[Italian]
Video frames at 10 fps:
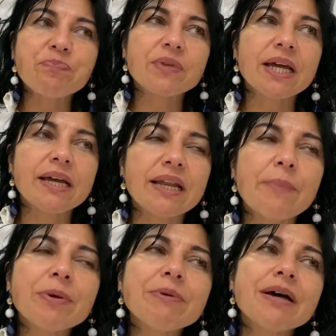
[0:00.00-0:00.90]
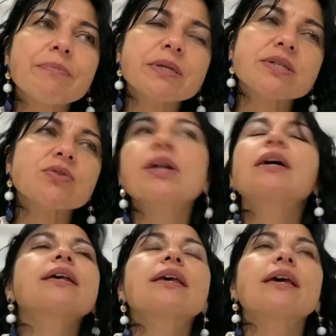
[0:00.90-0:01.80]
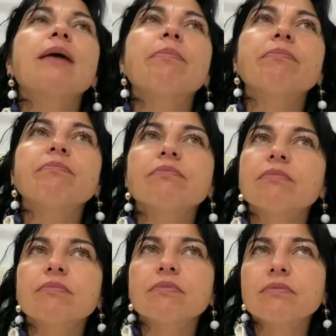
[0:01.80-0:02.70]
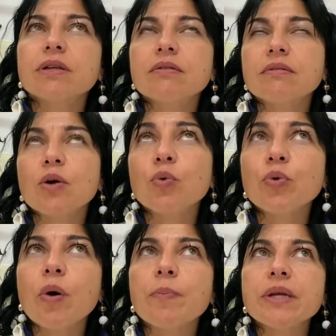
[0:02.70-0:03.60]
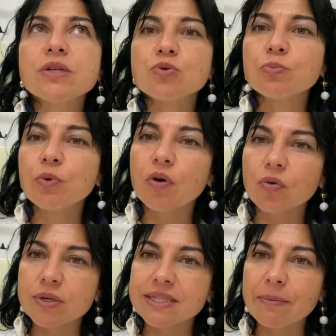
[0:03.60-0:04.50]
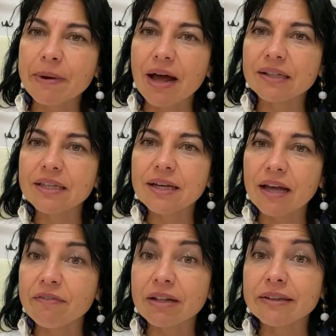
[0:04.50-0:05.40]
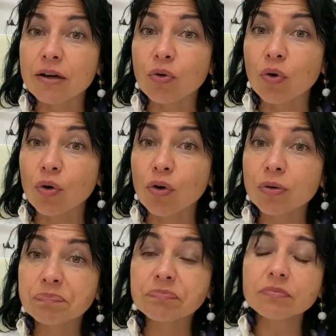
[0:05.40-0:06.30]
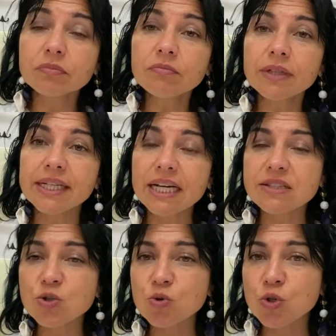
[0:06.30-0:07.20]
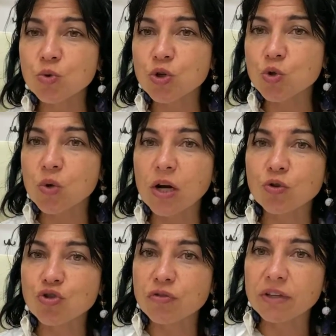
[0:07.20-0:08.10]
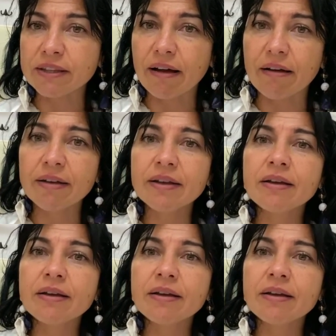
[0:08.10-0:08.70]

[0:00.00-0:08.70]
Eh, la prima persona ha, da cui ho appreso un po' questa pratica è Walter Longo e grazie ai suoi studi sulla longevità.